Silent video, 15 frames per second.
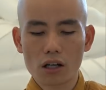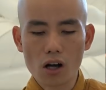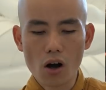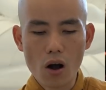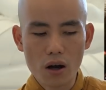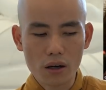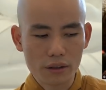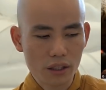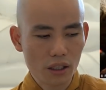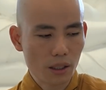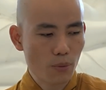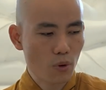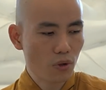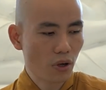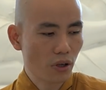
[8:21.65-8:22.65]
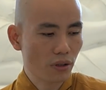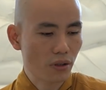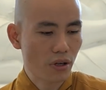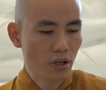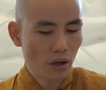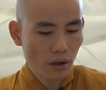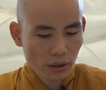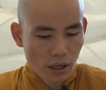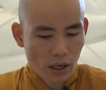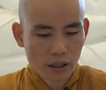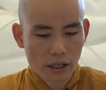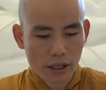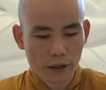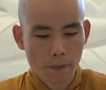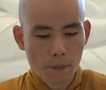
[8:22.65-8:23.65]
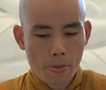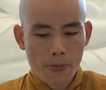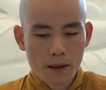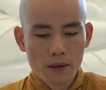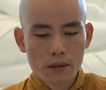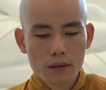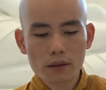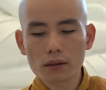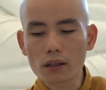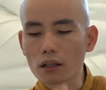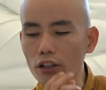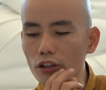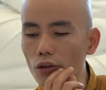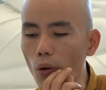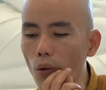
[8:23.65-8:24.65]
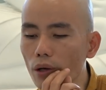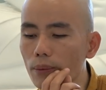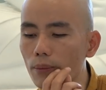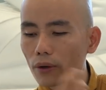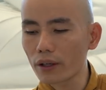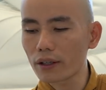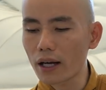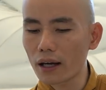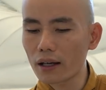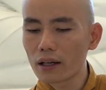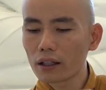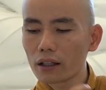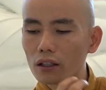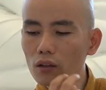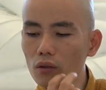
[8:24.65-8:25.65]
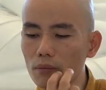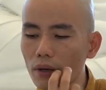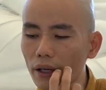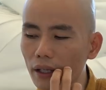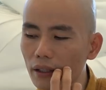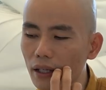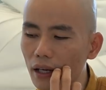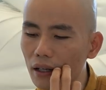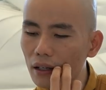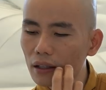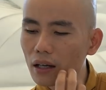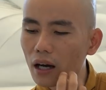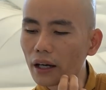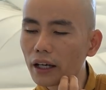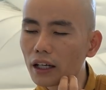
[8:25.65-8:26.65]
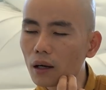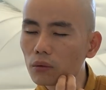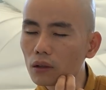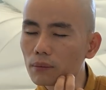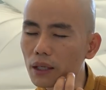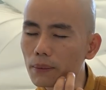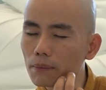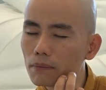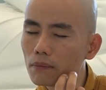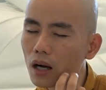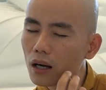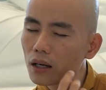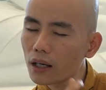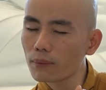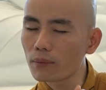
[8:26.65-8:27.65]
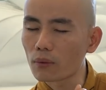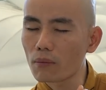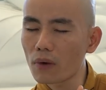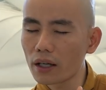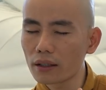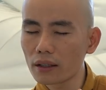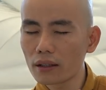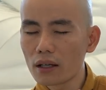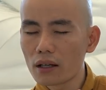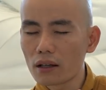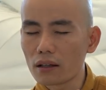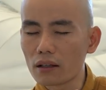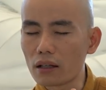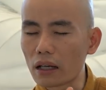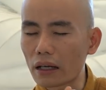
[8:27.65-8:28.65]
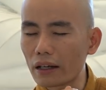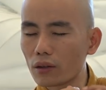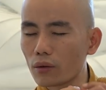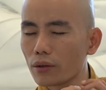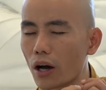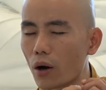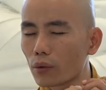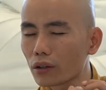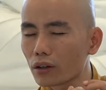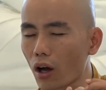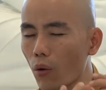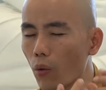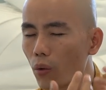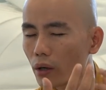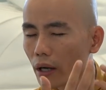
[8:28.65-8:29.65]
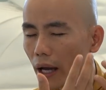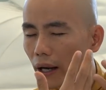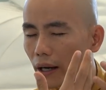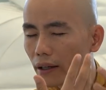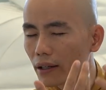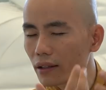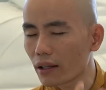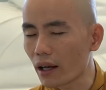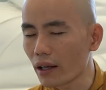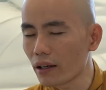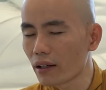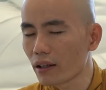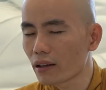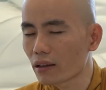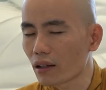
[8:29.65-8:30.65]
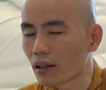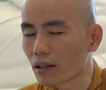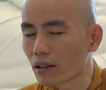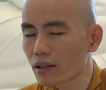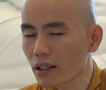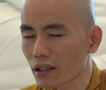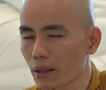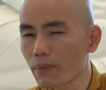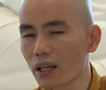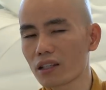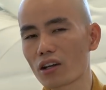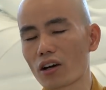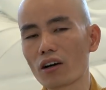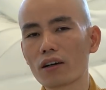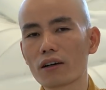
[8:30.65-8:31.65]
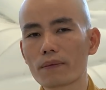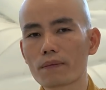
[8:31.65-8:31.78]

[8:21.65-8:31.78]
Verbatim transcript: Con như là một con người có cái thân này, nó từng nhổ đi một cái răng. Cái lúc mà cái răng ở cái góc nó bị bưng ra một bên đó, là cái nỗi đau nó thấu cả cái cơ thể này đến từng cái cm nhỏ.